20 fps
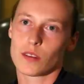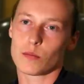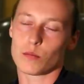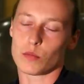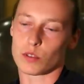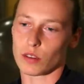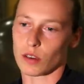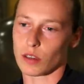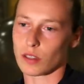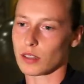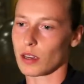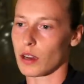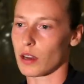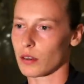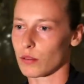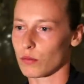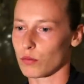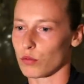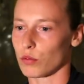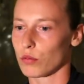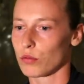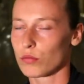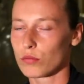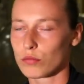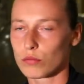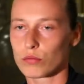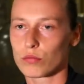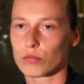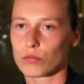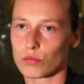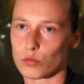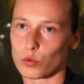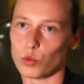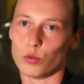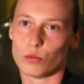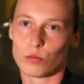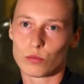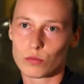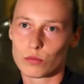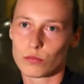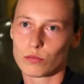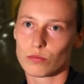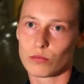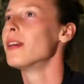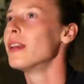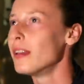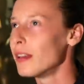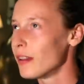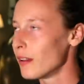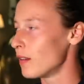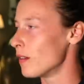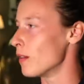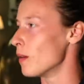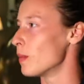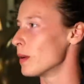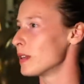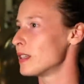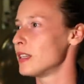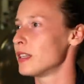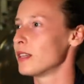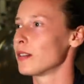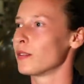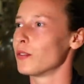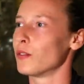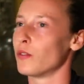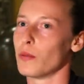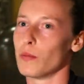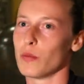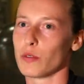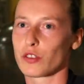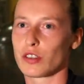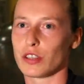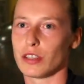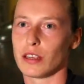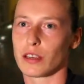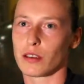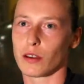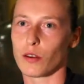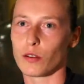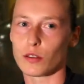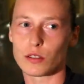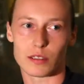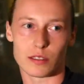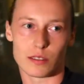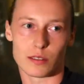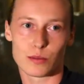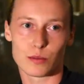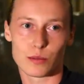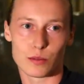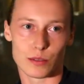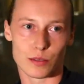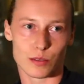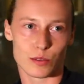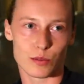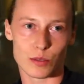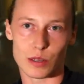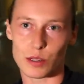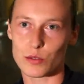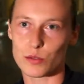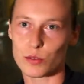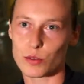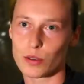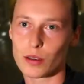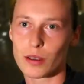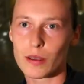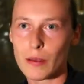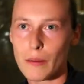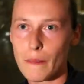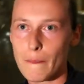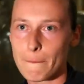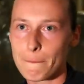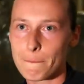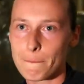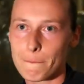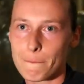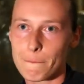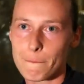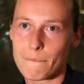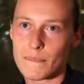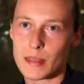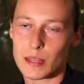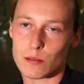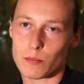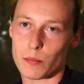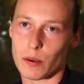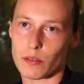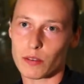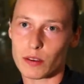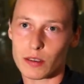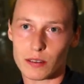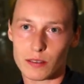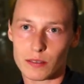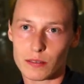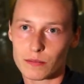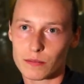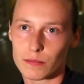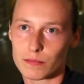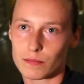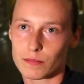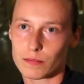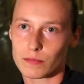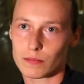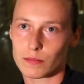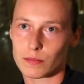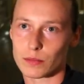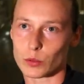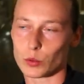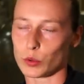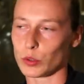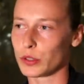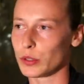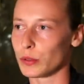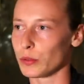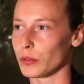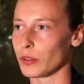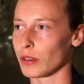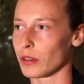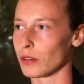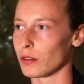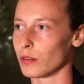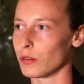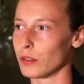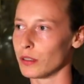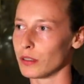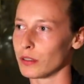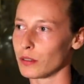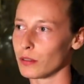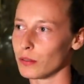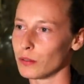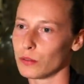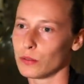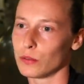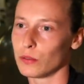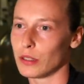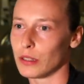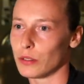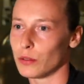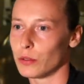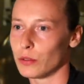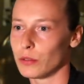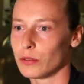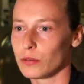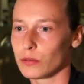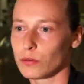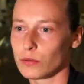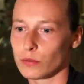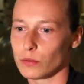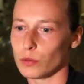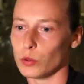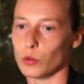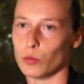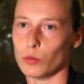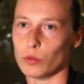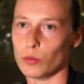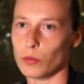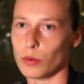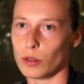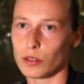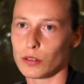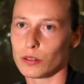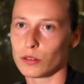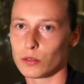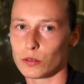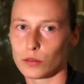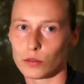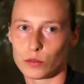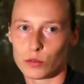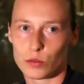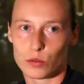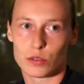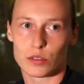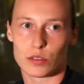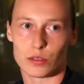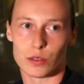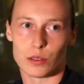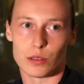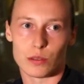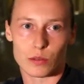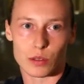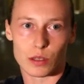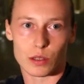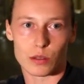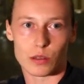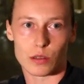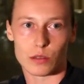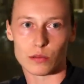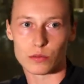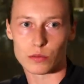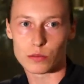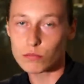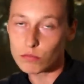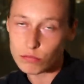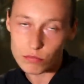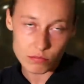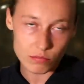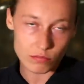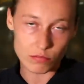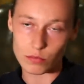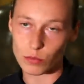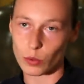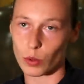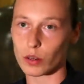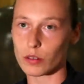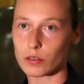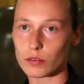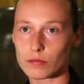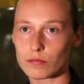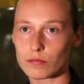Mais c'est vrai que ça arrive, oui. oui. On va pas dire on va manger des carottes et tout euh, tous les jours. C'est pas vrai. mais aussi, on a, on a, on a nos moments, on aussi, voilà, on a envie. Voilà.